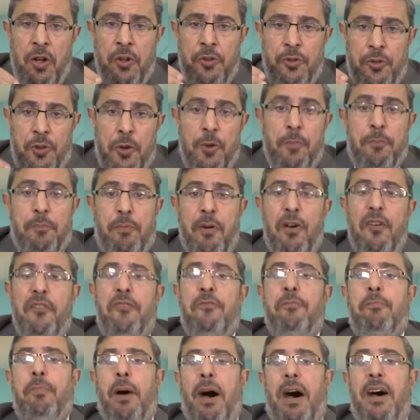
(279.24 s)
ne
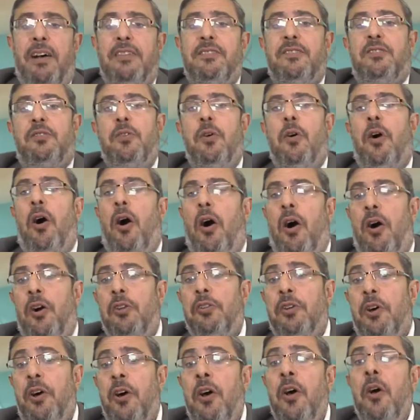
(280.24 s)
peuvent pas se
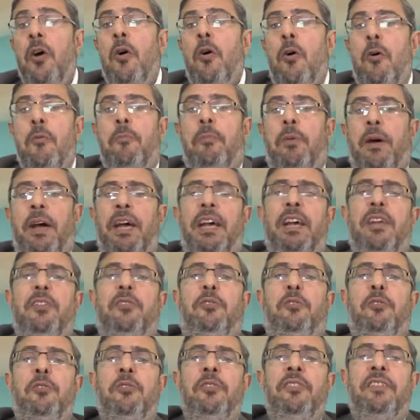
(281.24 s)
rendre auprès
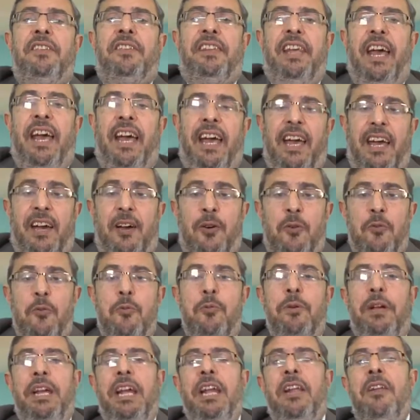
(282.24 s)
d'une terre
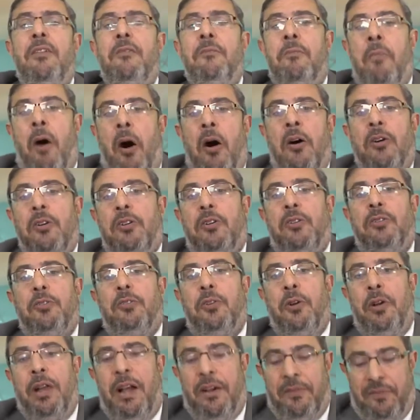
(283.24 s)
où il manque
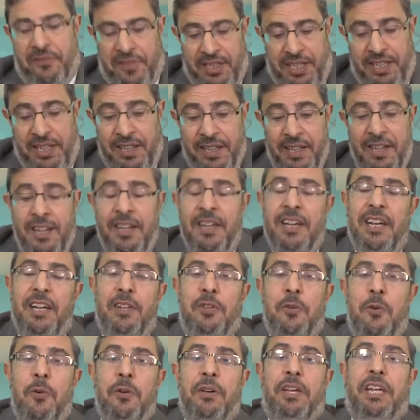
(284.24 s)
de la vie,
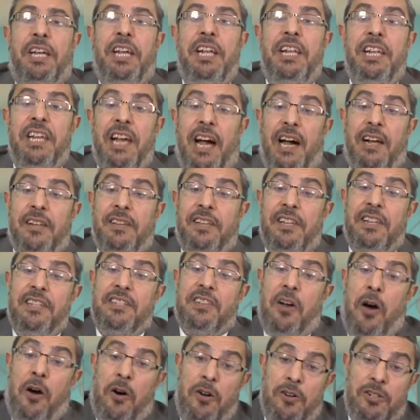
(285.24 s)
et donc il y a
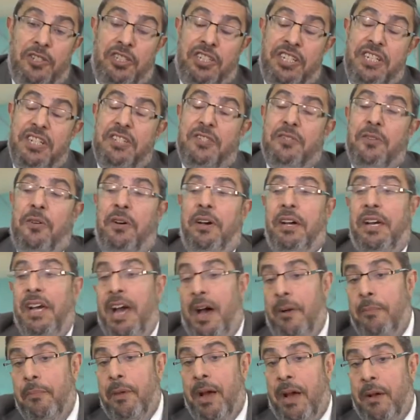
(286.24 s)
des anges qui
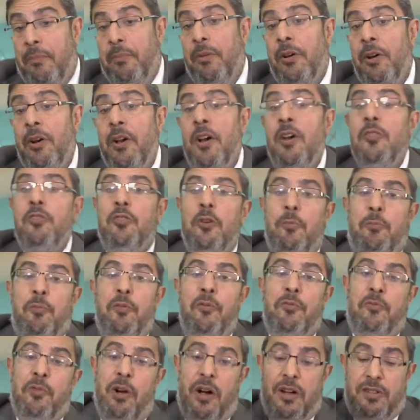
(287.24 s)
seraient à même de
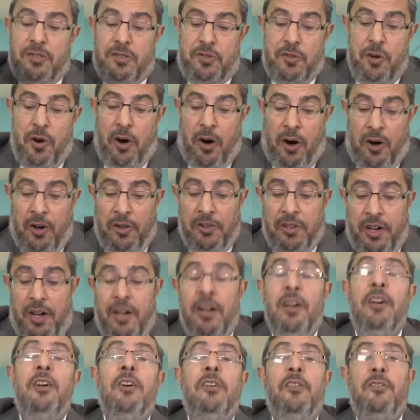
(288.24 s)
pouvoir se
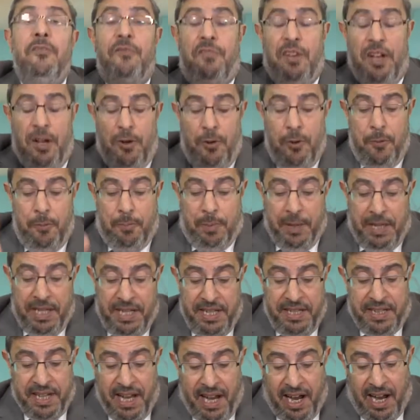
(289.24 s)
rendre vers le
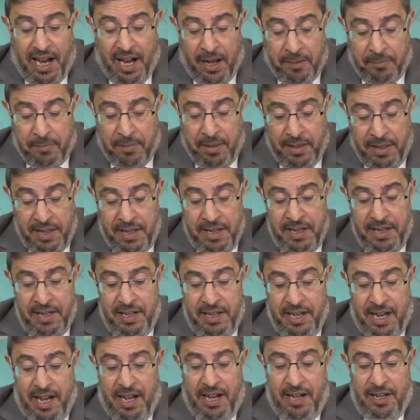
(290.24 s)
pays d'Aram,
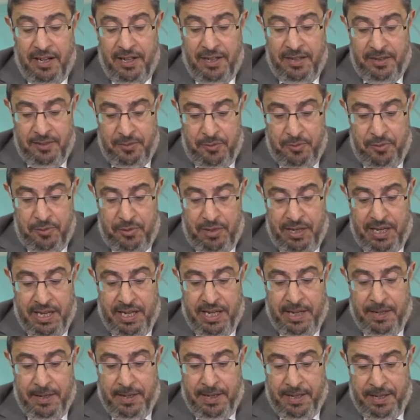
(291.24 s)
là où
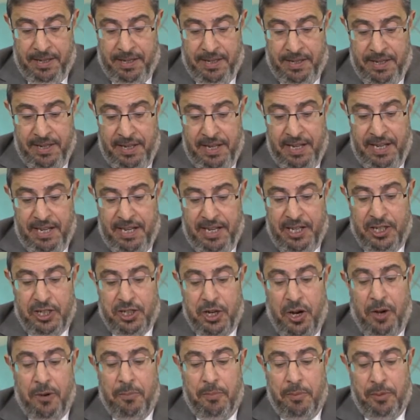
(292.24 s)
les, euh, les
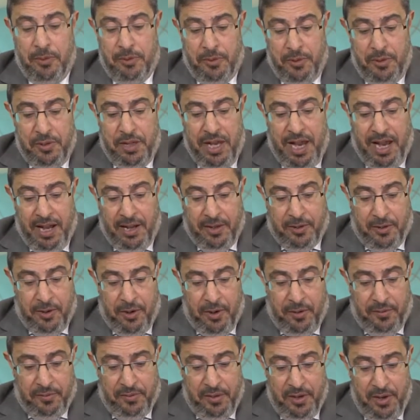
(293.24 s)
jambes de
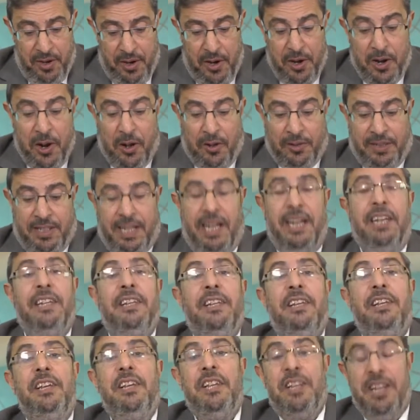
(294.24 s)
Yaakov
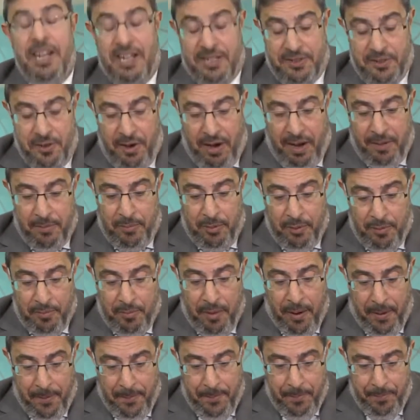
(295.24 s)
l'entraînent
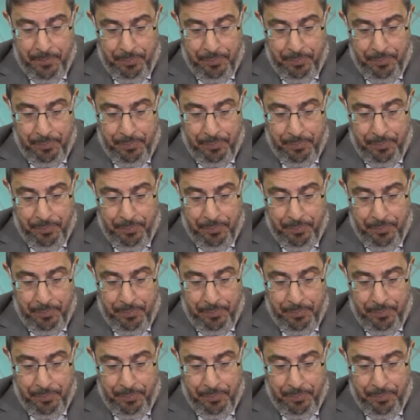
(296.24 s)
inexorablement.